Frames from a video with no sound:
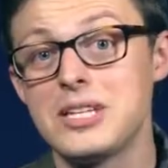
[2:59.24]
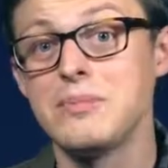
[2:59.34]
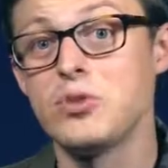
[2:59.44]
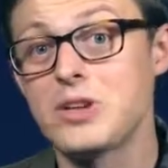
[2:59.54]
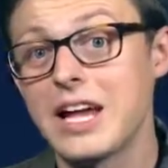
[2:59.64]
mit
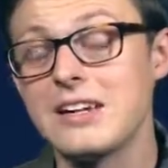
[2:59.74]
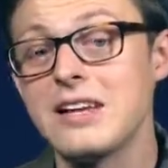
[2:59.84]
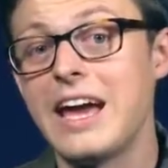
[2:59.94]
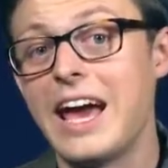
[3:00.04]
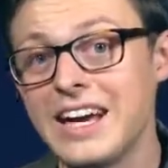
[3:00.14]
dem Modell
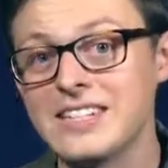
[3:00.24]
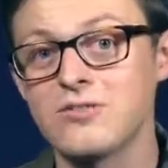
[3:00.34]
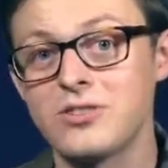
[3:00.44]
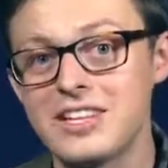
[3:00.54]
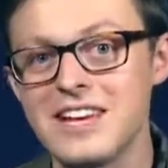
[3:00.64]
S
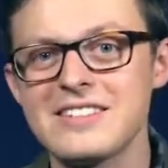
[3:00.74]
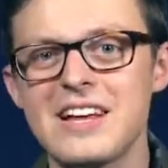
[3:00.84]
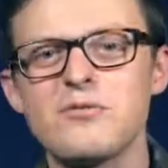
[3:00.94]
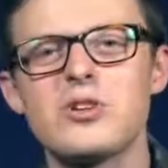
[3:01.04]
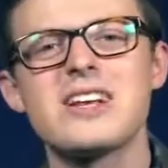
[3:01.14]
von
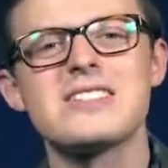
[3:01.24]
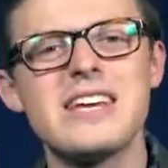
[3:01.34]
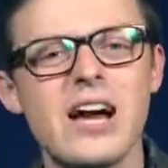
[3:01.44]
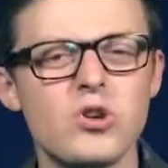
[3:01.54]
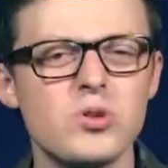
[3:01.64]
Tesla wurde das
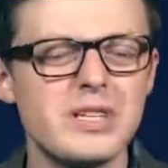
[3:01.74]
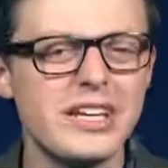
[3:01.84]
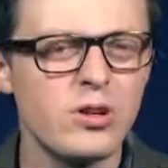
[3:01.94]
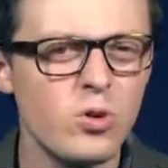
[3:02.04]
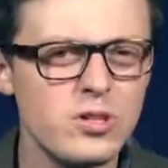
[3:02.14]
E-Auto mit
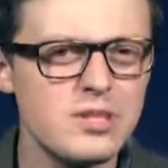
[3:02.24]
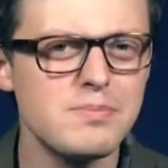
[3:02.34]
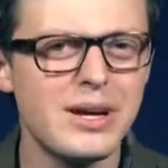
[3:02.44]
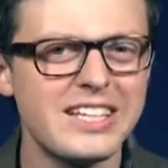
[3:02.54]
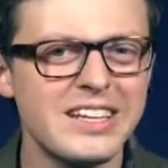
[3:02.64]
der
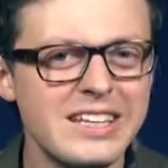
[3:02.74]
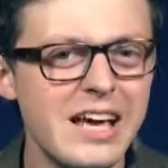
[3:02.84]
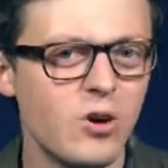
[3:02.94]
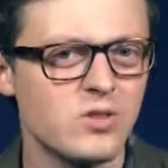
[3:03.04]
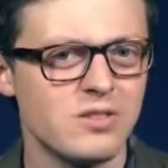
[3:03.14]
größten
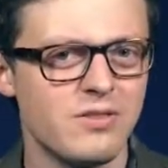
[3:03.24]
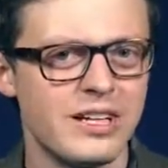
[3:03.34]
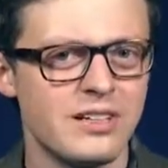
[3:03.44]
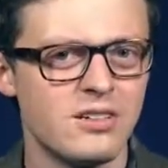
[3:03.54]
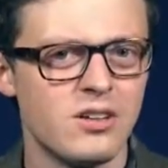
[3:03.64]
Batterie
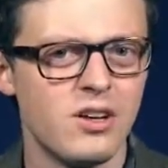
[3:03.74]
ausgewählt.